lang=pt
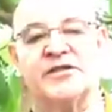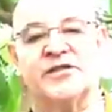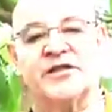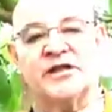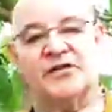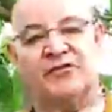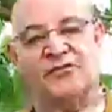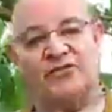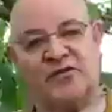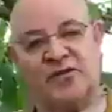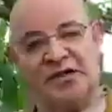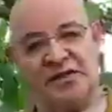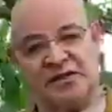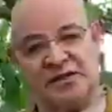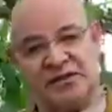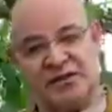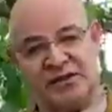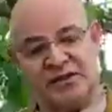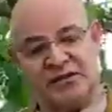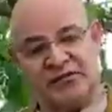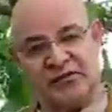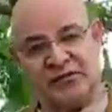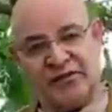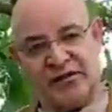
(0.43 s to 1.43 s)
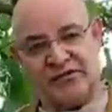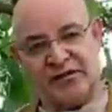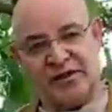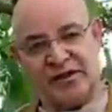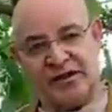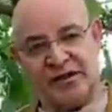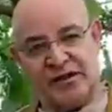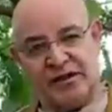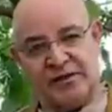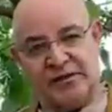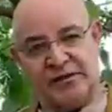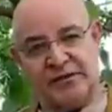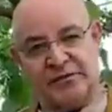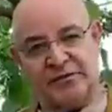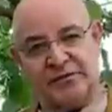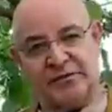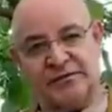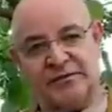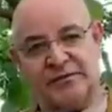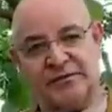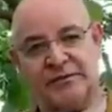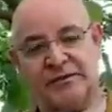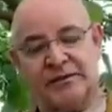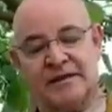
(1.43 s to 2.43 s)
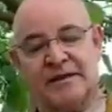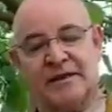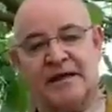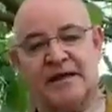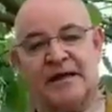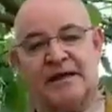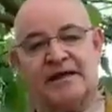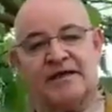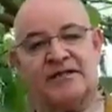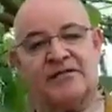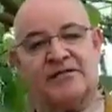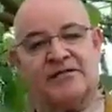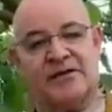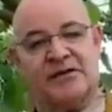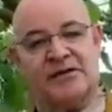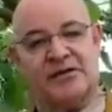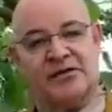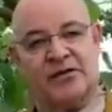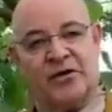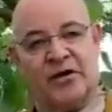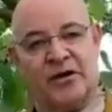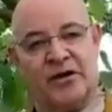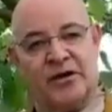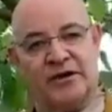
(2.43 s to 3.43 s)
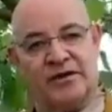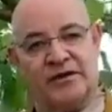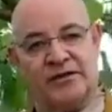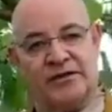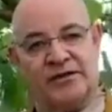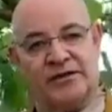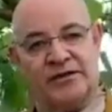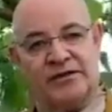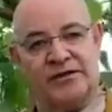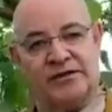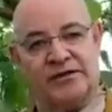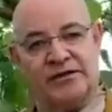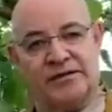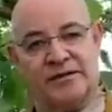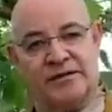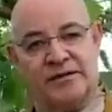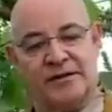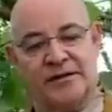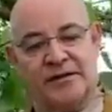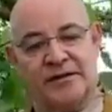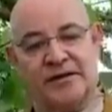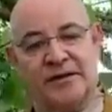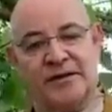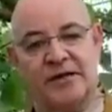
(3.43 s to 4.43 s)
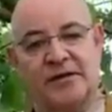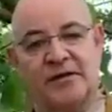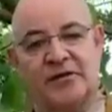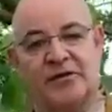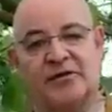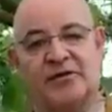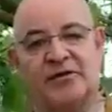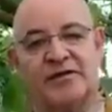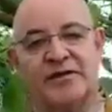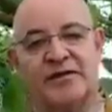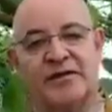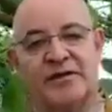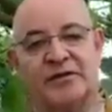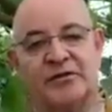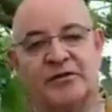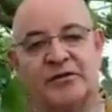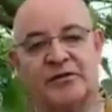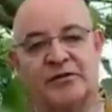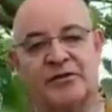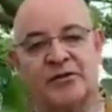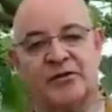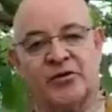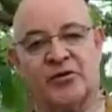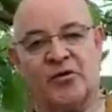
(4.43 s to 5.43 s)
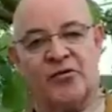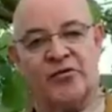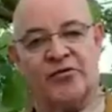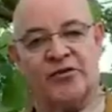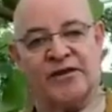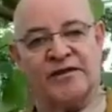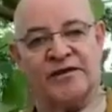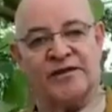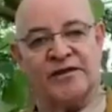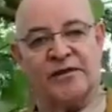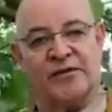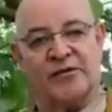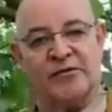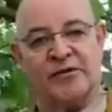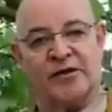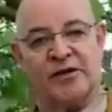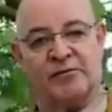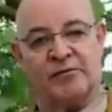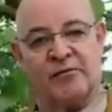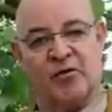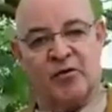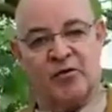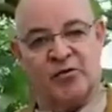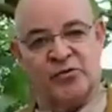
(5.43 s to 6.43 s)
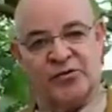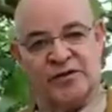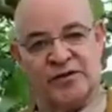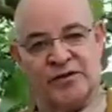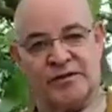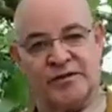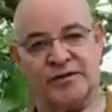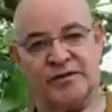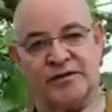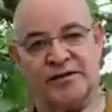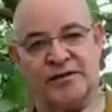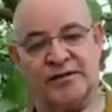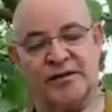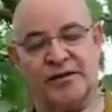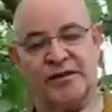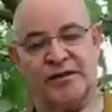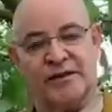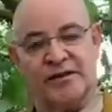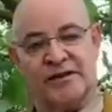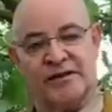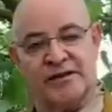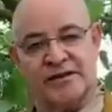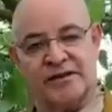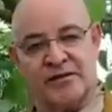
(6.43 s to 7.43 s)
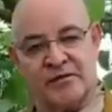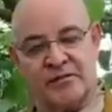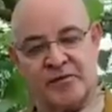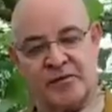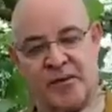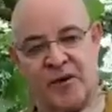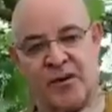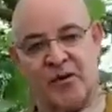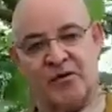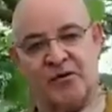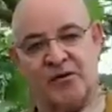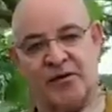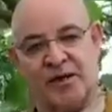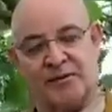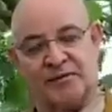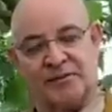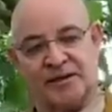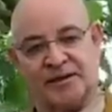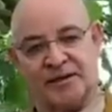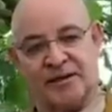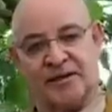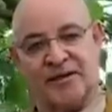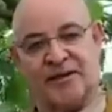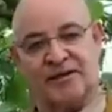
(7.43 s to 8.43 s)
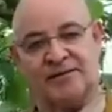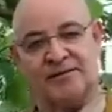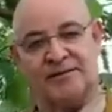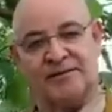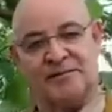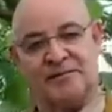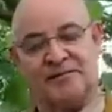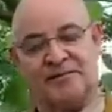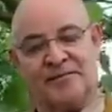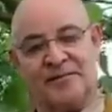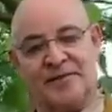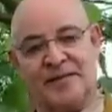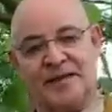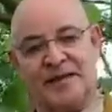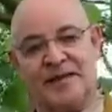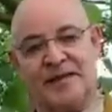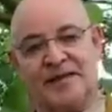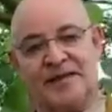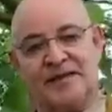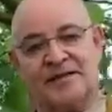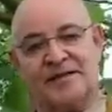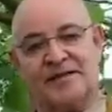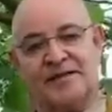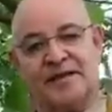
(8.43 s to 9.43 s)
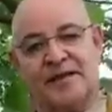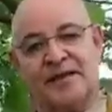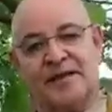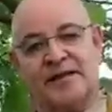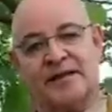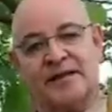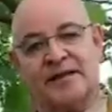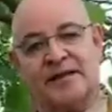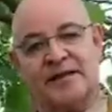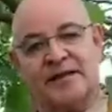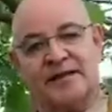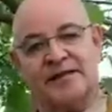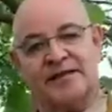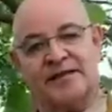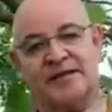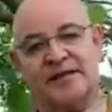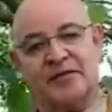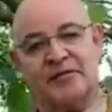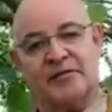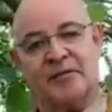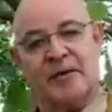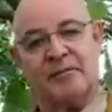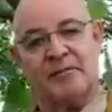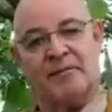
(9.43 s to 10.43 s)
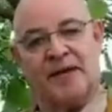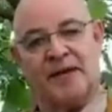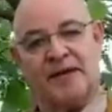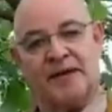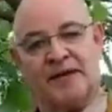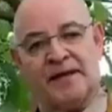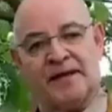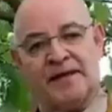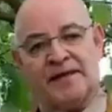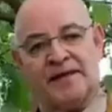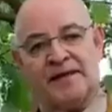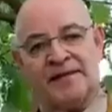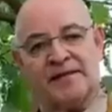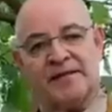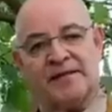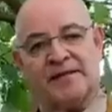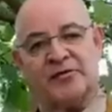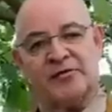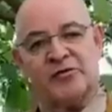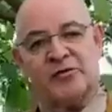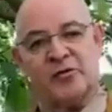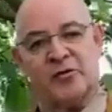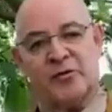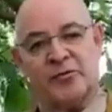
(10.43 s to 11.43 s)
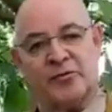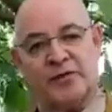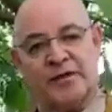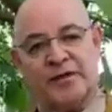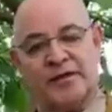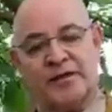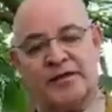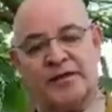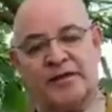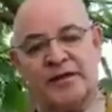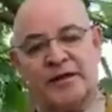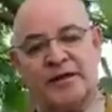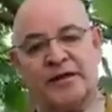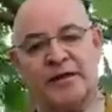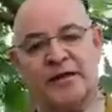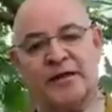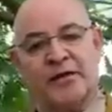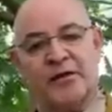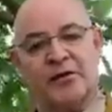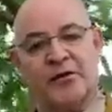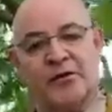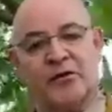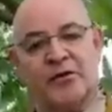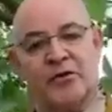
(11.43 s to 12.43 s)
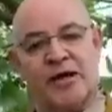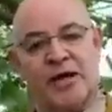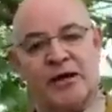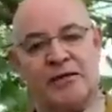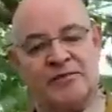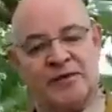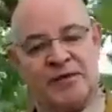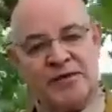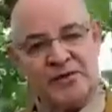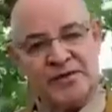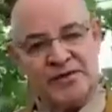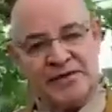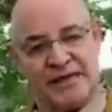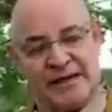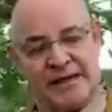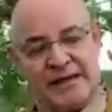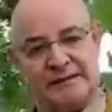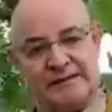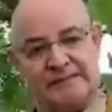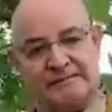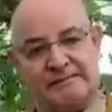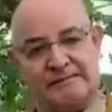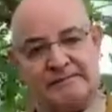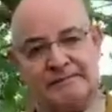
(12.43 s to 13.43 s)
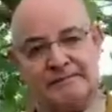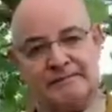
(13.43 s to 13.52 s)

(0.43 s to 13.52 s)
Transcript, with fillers: dia 20 de fevereiro, às 20 horas, no Centro de Convenção Rebouças, em São Paulo, capital, estarei realizando uma palestra sobre Caminho Zen,